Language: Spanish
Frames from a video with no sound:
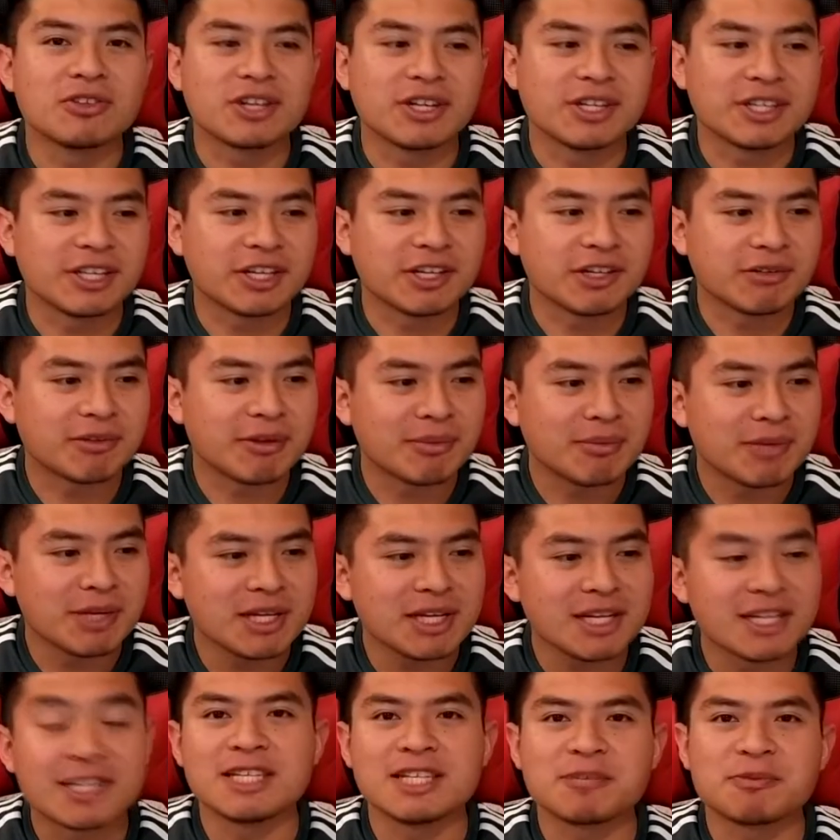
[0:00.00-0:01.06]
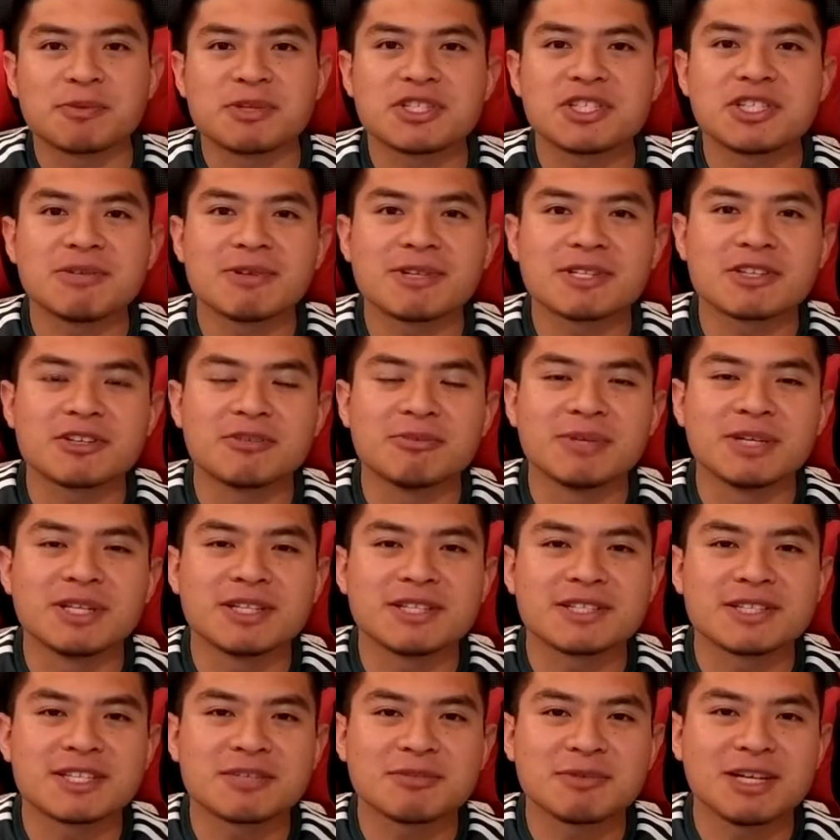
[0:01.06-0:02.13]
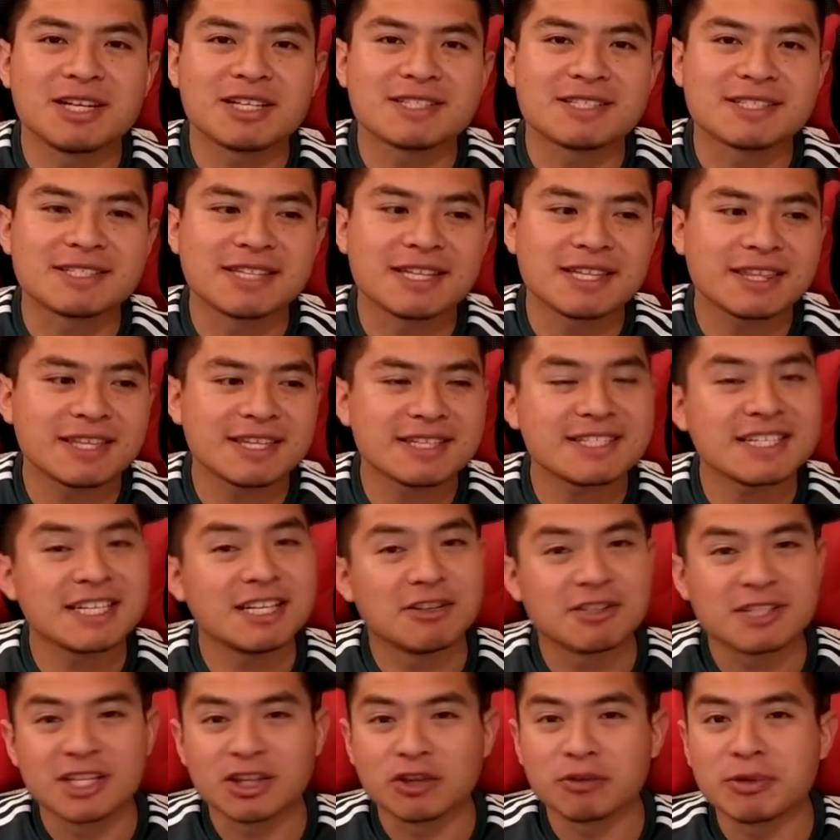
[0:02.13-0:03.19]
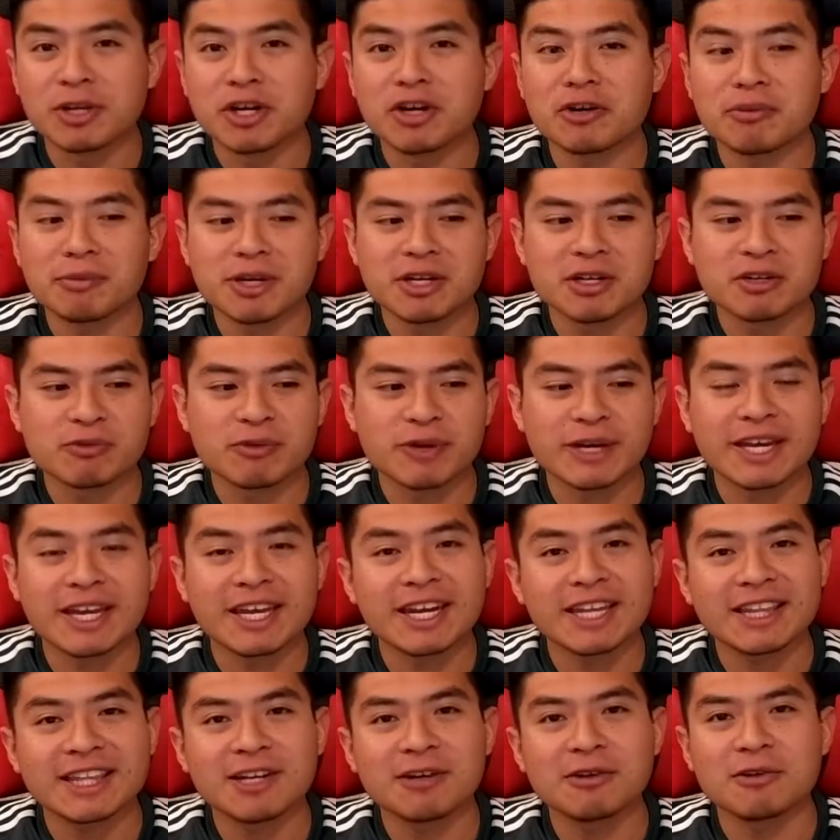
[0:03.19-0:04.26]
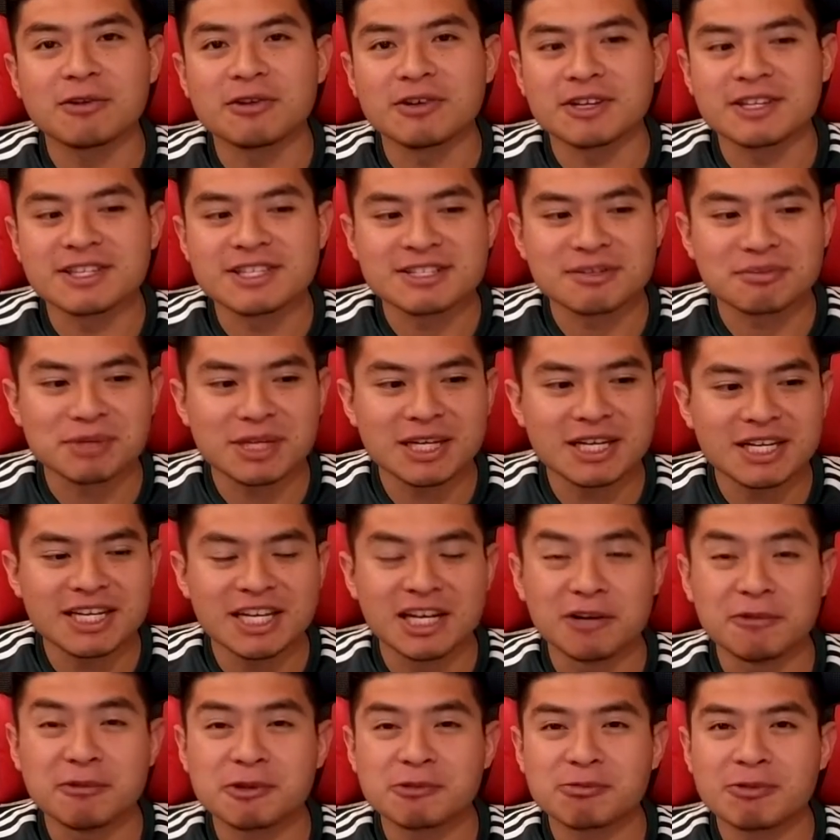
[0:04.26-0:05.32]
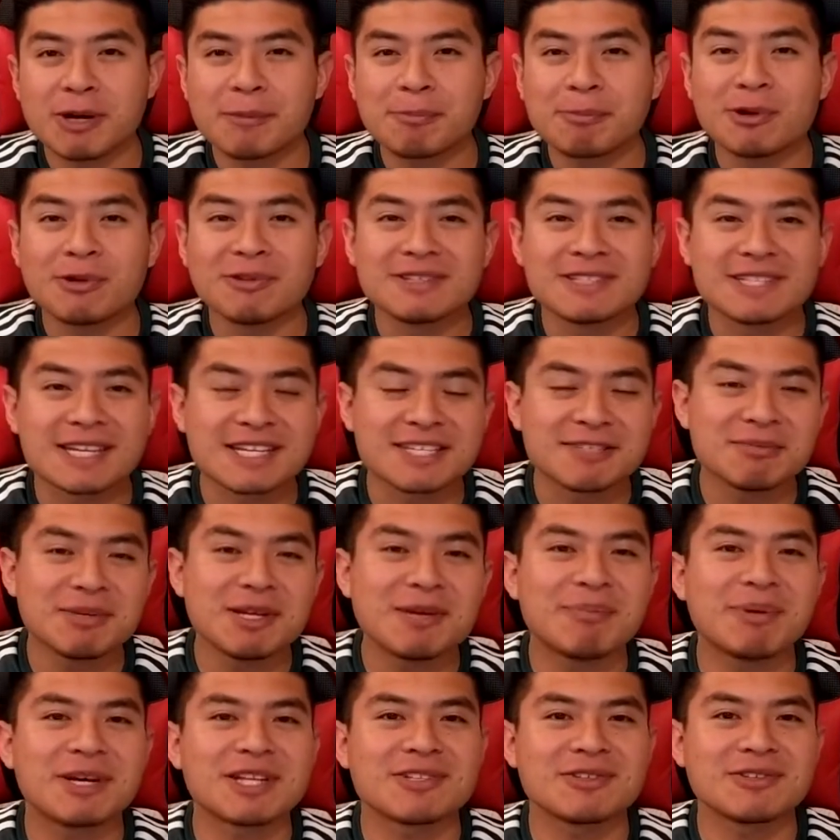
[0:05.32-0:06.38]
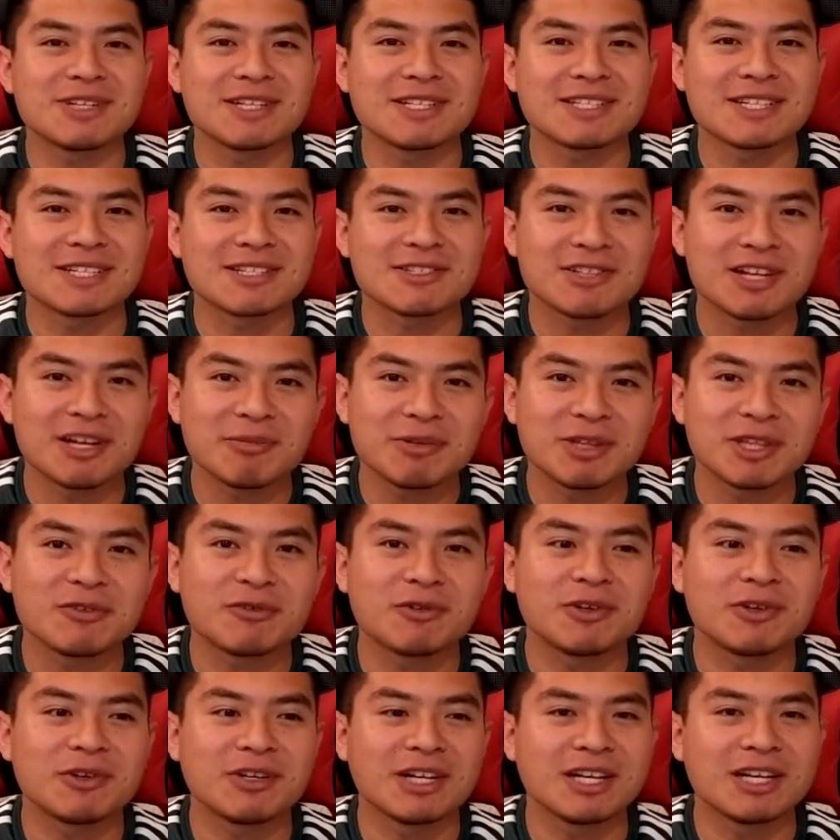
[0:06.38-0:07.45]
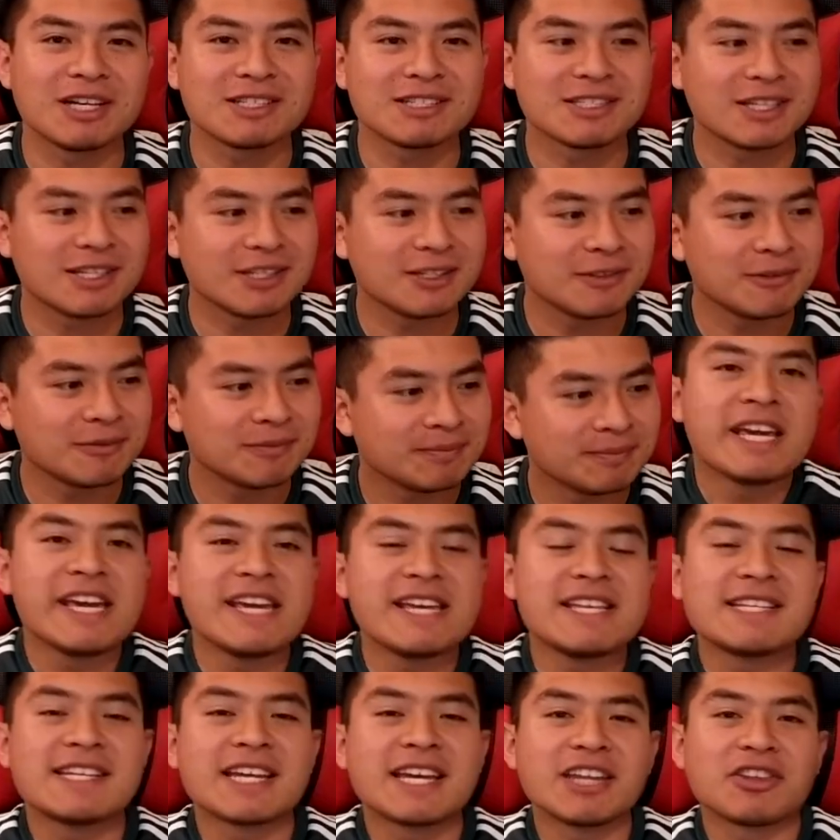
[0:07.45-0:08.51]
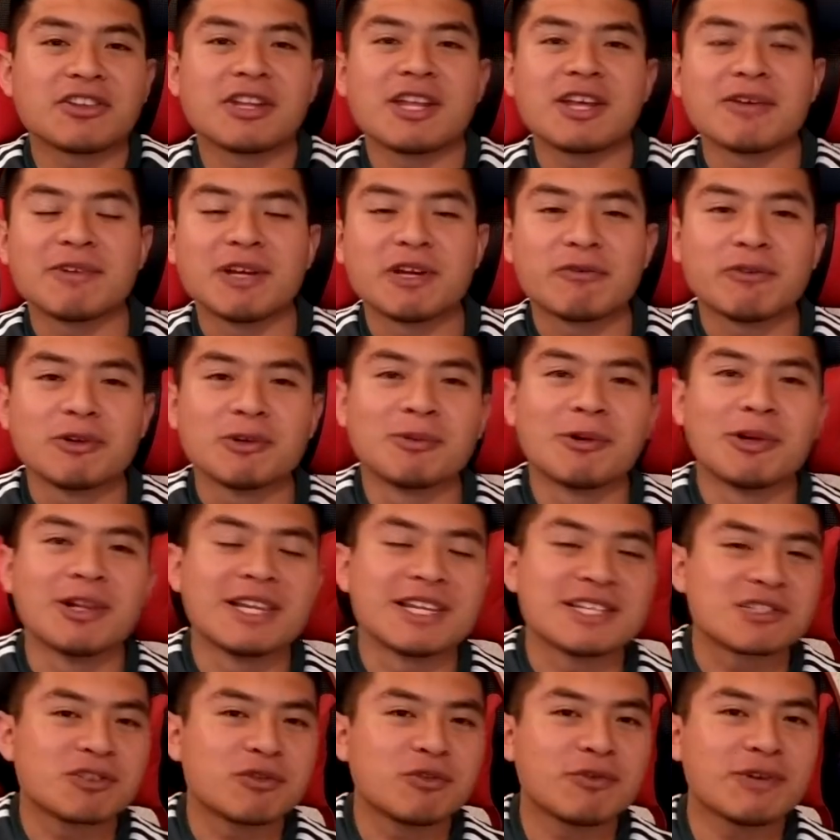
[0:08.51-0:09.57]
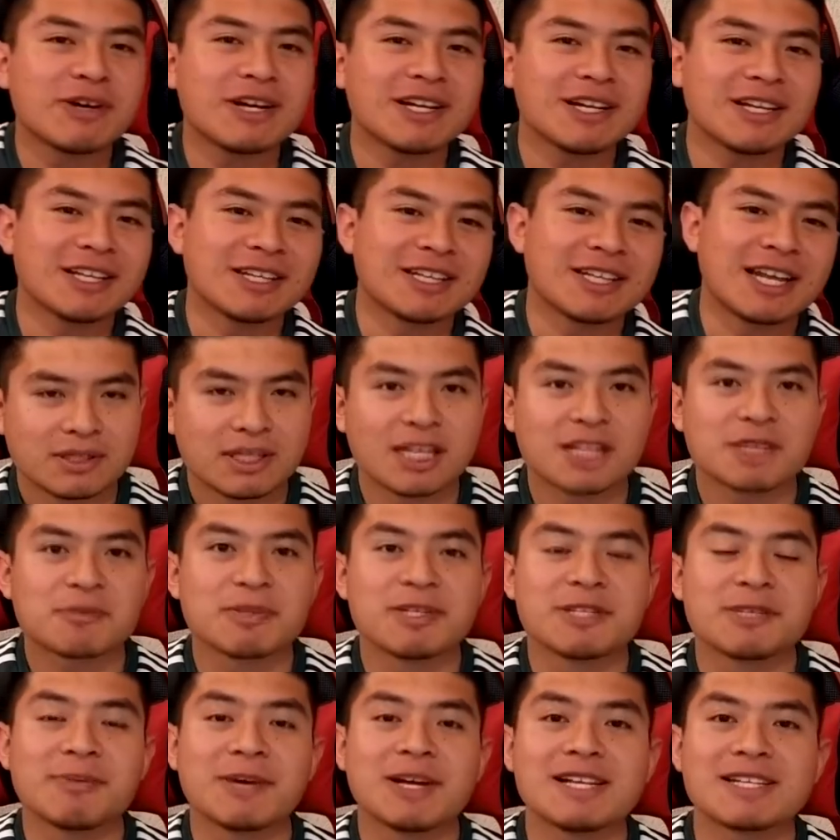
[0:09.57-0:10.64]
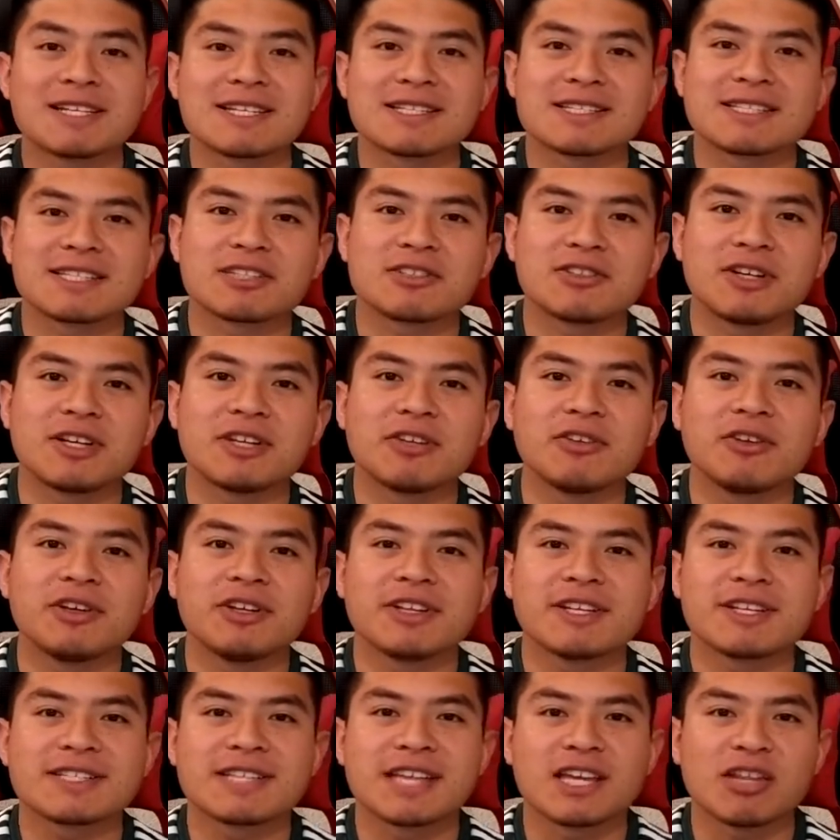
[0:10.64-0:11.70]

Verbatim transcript: con 39 mil y después Chivas con 26 mil asistentes y los que tuvieron menos fue Querétaro con 15 mil y Lobos WAP con 6 mil personas que solamente fueron al estadio. Y sigue todavía el fútbol de estufa. De los principales que está sonando ahorita